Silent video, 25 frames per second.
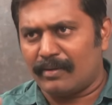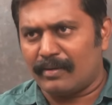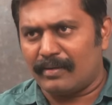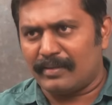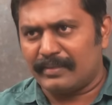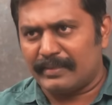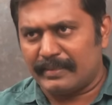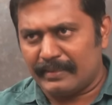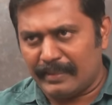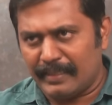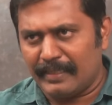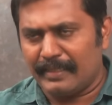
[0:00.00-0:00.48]

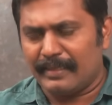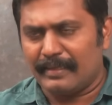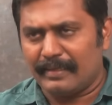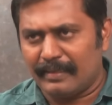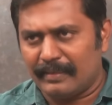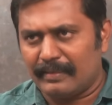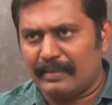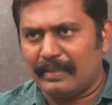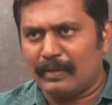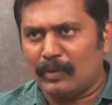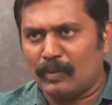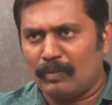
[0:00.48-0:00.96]
சொல்றோம்
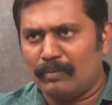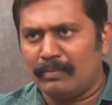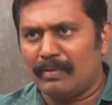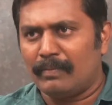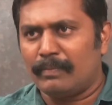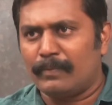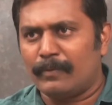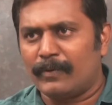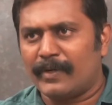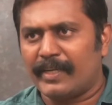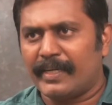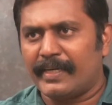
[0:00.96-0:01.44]
இன்னைக்கு
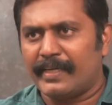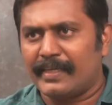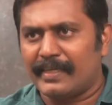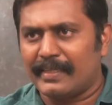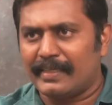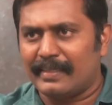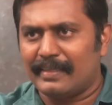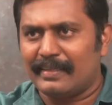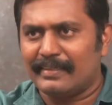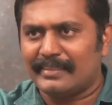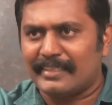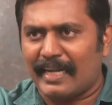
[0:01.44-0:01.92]
ரூமை
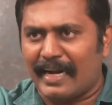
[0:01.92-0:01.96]
பூட்டிட்டு